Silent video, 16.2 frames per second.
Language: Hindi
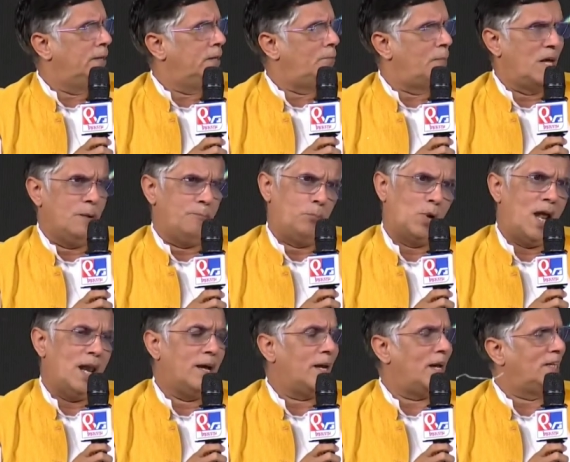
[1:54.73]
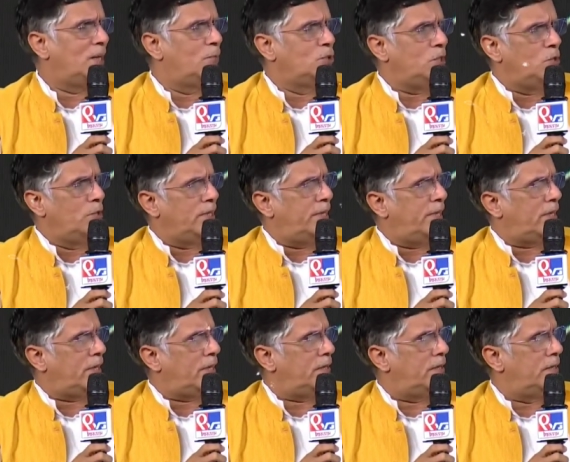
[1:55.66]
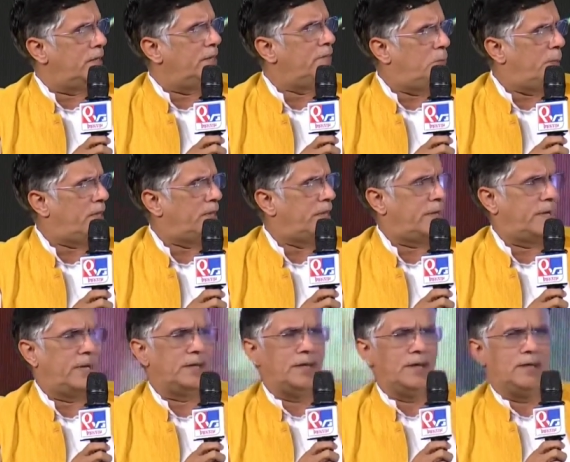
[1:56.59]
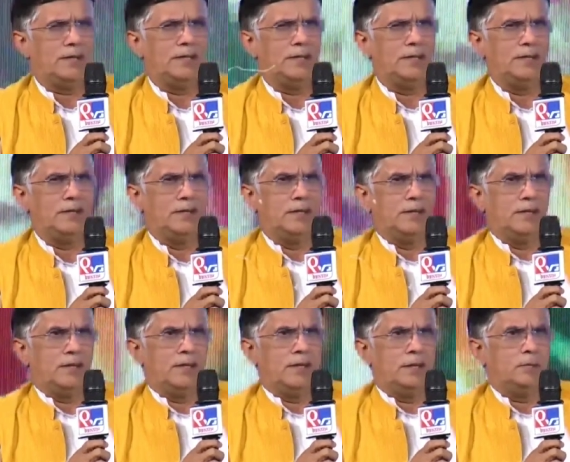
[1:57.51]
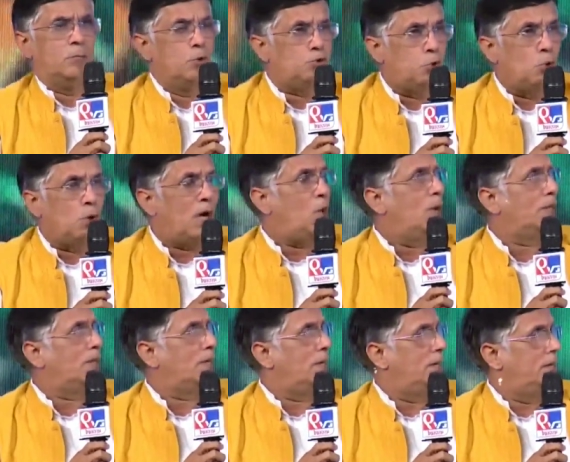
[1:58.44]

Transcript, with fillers: बड़ा बुरा लग रहा था मुझे उन्हें देखकर टीवी पर देख रहा था मुंह सूखा हुआ था